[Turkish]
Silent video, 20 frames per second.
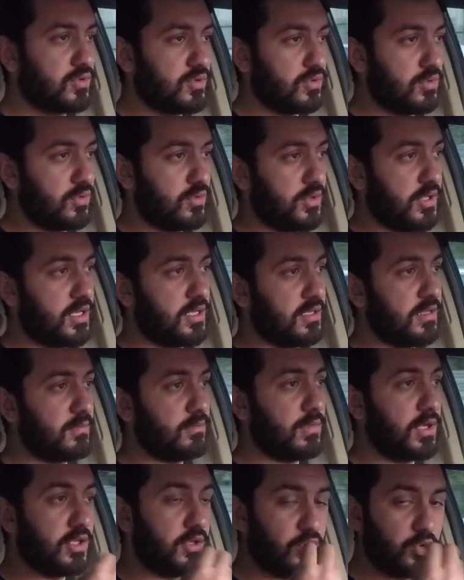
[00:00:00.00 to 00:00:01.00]
olsun
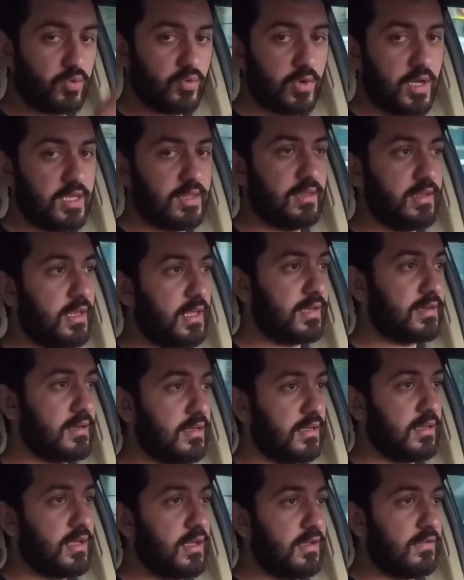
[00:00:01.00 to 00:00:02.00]
onlardan bana güvendiler
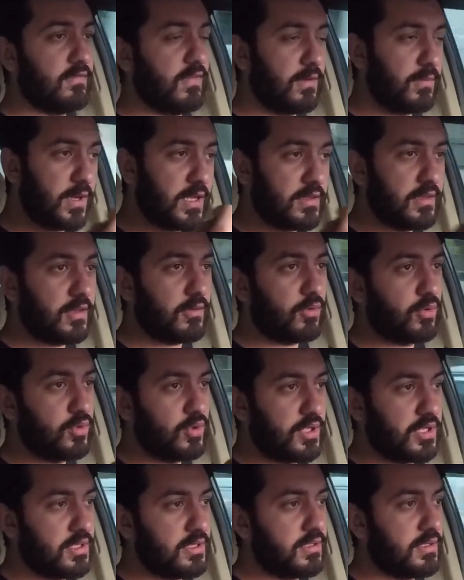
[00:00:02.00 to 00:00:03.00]
ve ben de
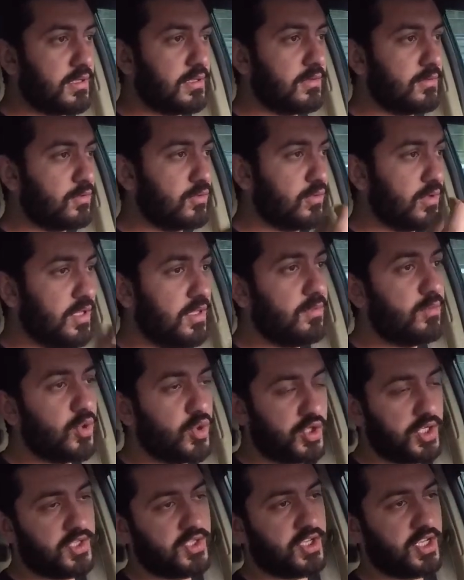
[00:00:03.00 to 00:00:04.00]
onların güvenini
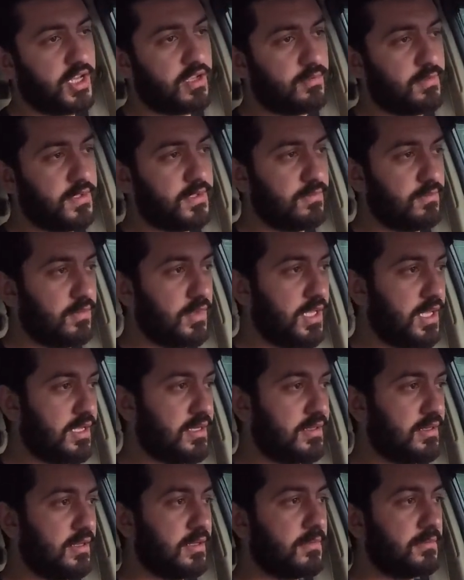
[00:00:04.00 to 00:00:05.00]
boşa çıkarmadım bir
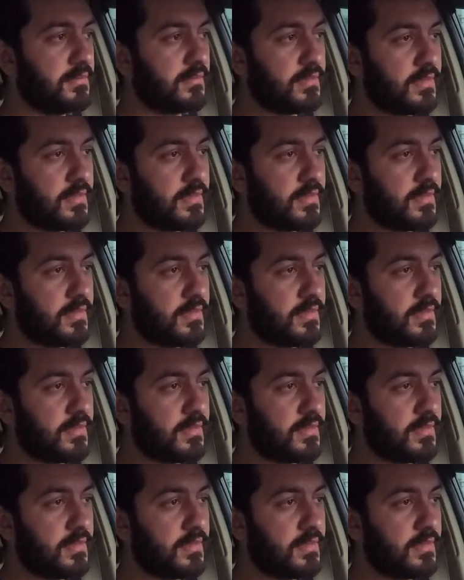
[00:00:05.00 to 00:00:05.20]
yerde.